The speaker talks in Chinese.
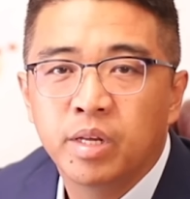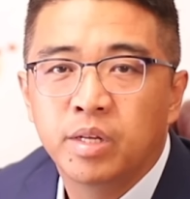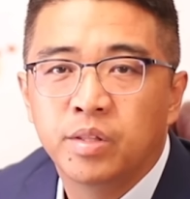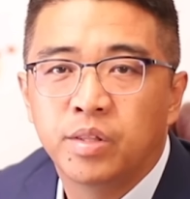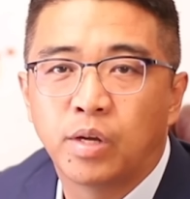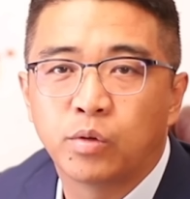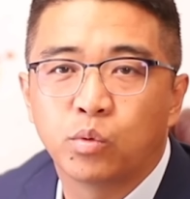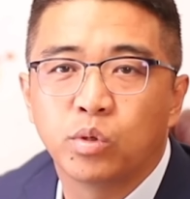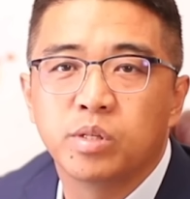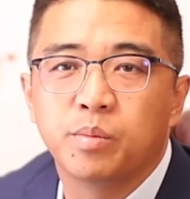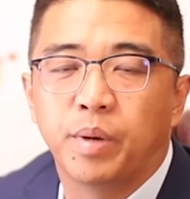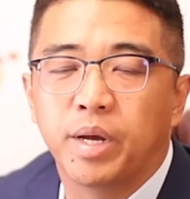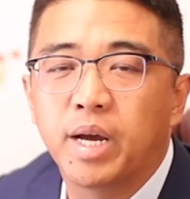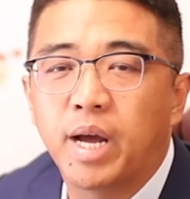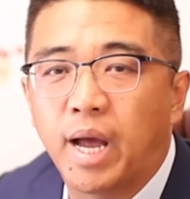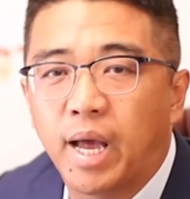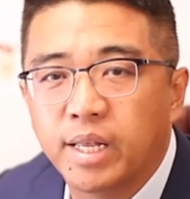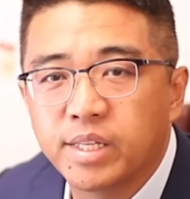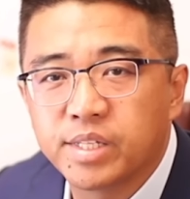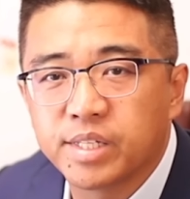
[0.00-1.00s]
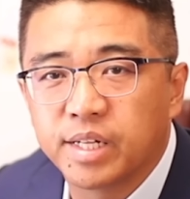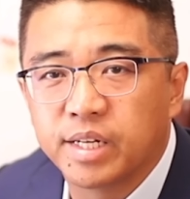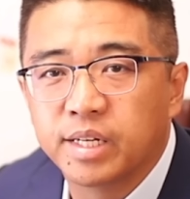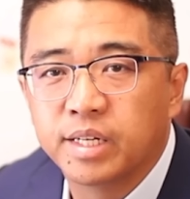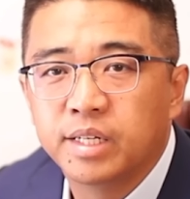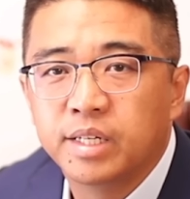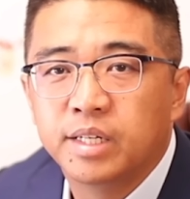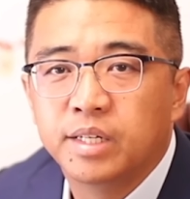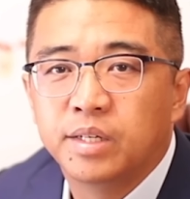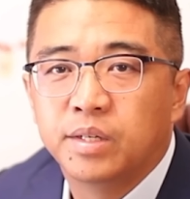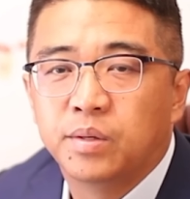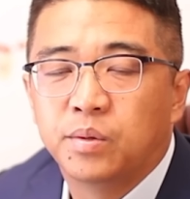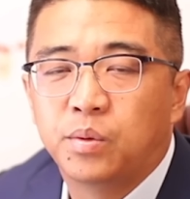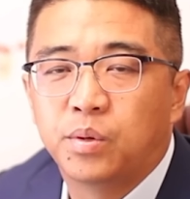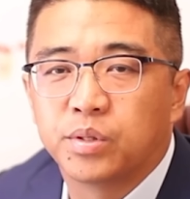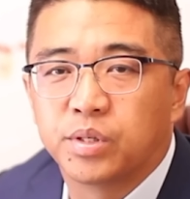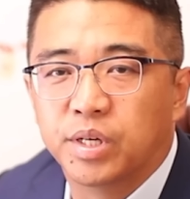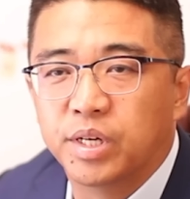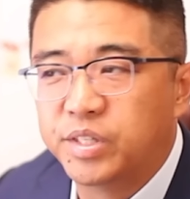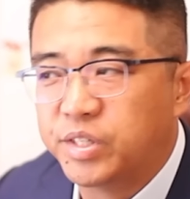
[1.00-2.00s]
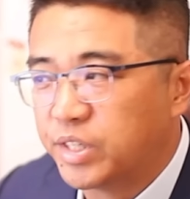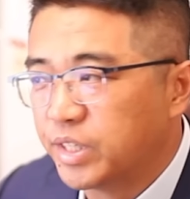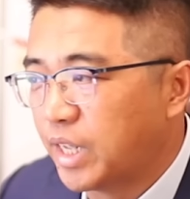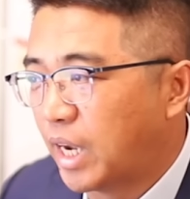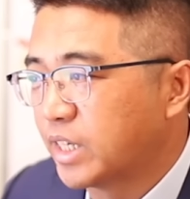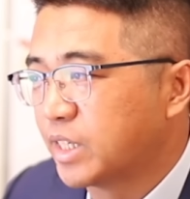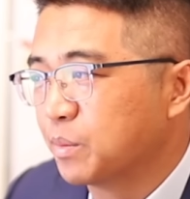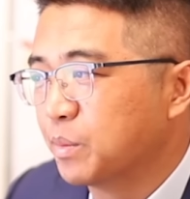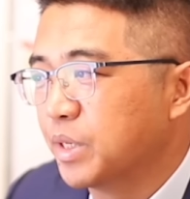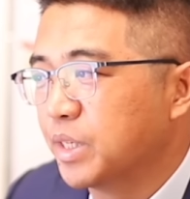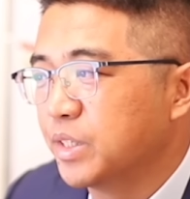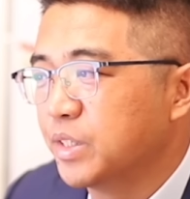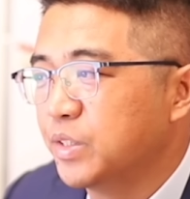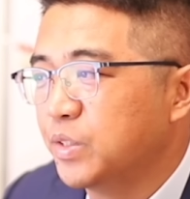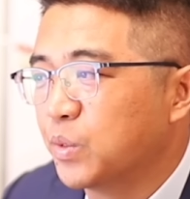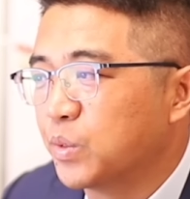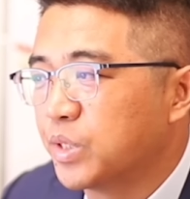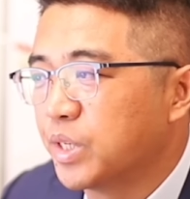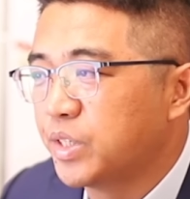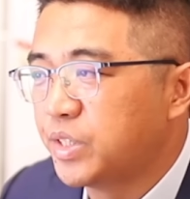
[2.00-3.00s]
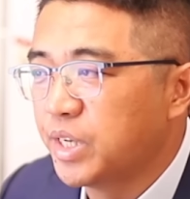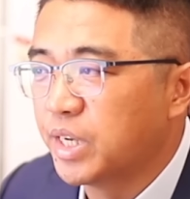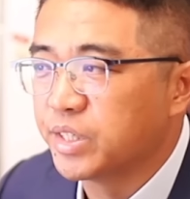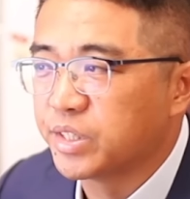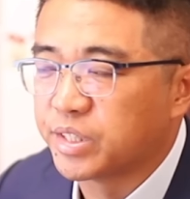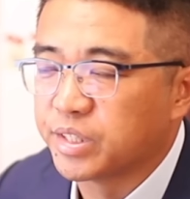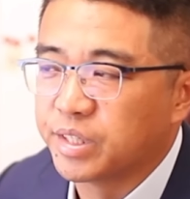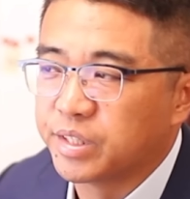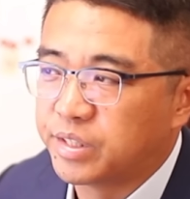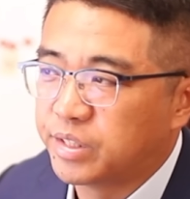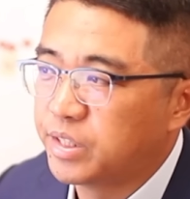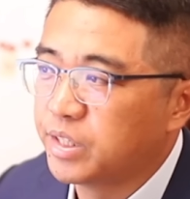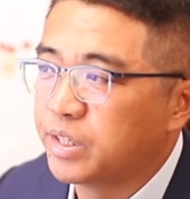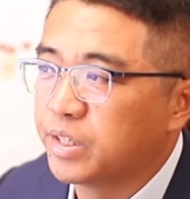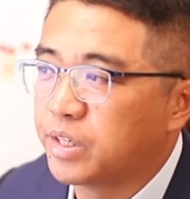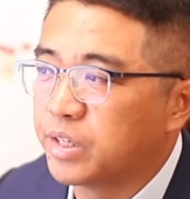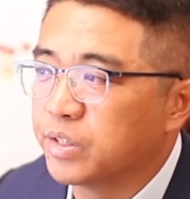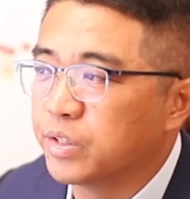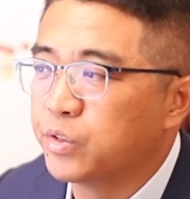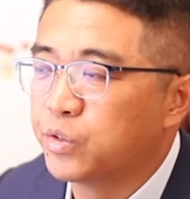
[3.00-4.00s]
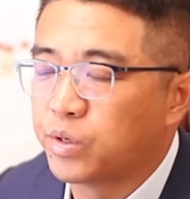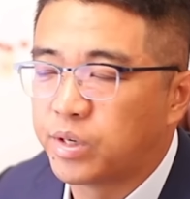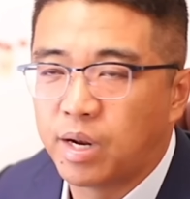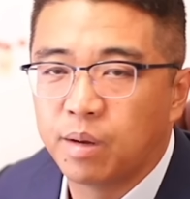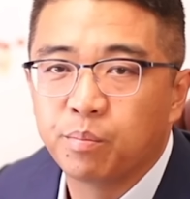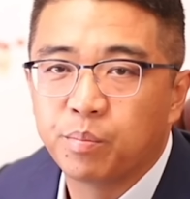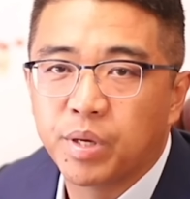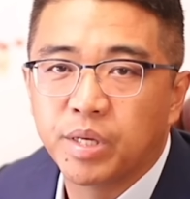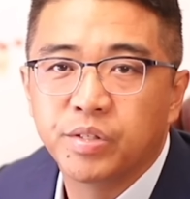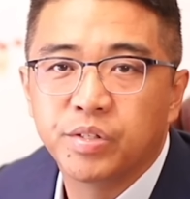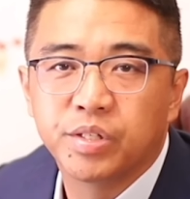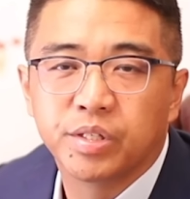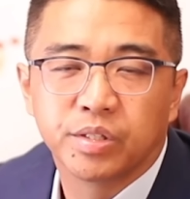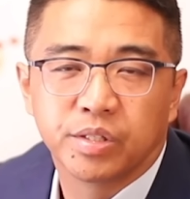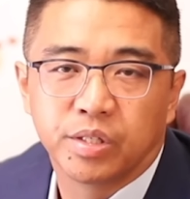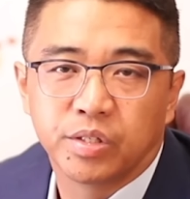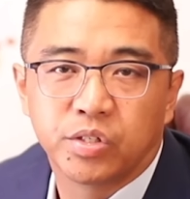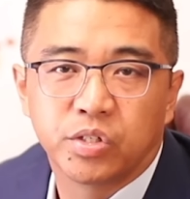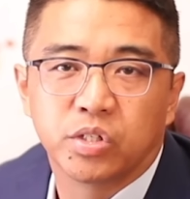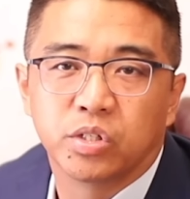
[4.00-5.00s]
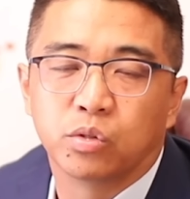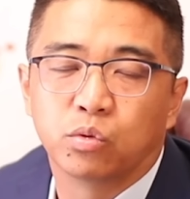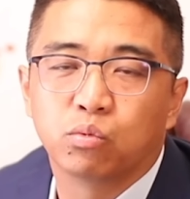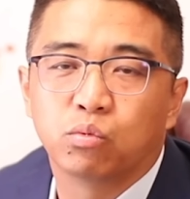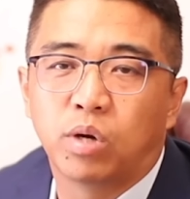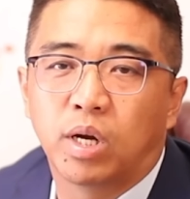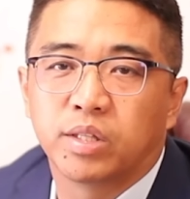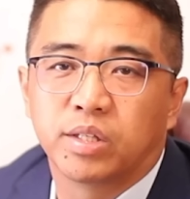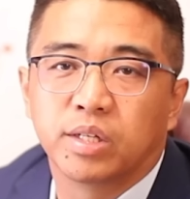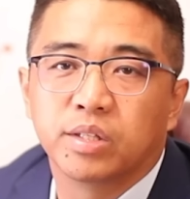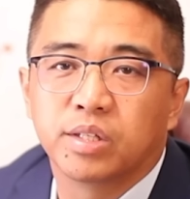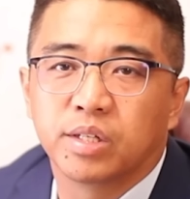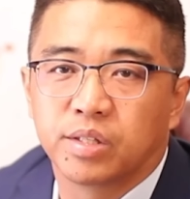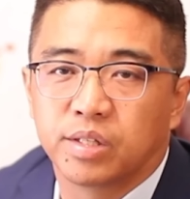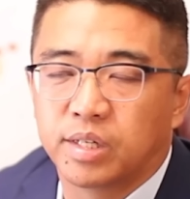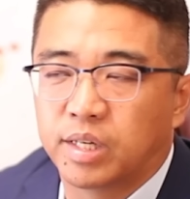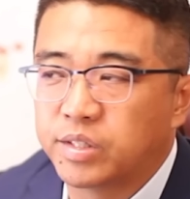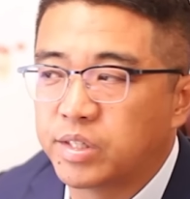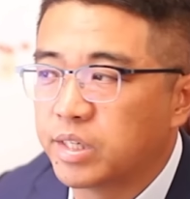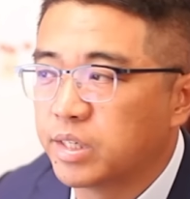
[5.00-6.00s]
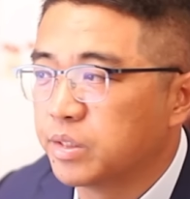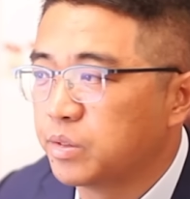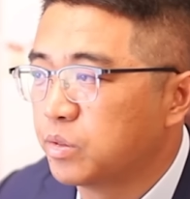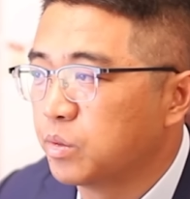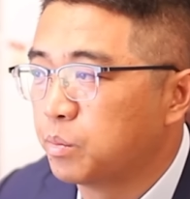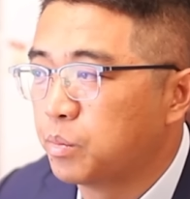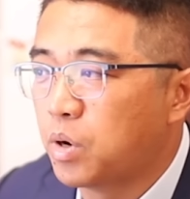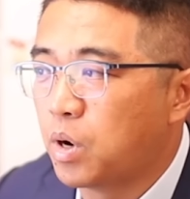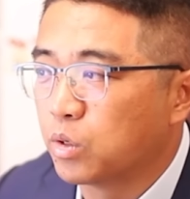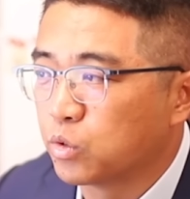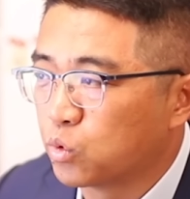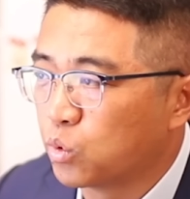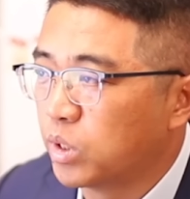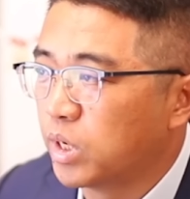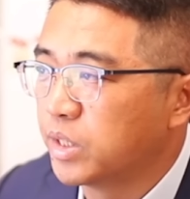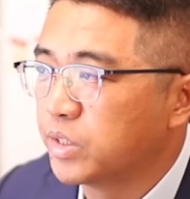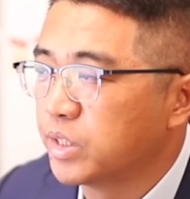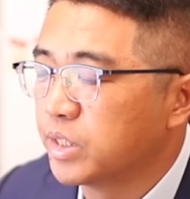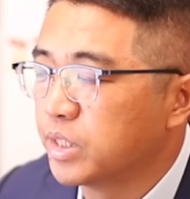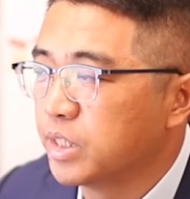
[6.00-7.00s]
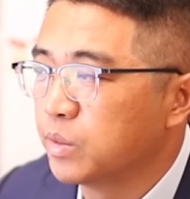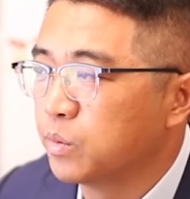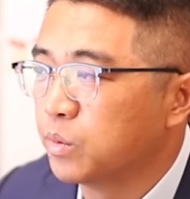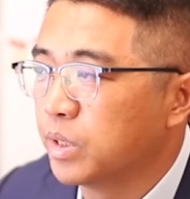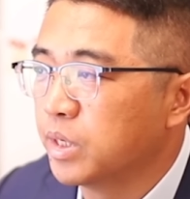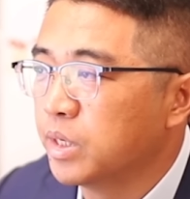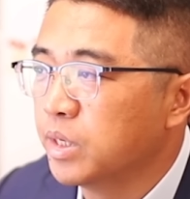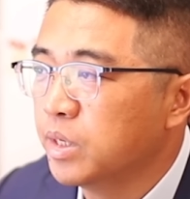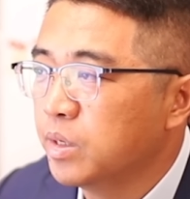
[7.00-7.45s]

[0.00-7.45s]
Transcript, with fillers: 那如果你没孩子的，或者其他什么有些限制的，这个可能就看边境的尺度啊等等的了，这个就不好说了。这个因为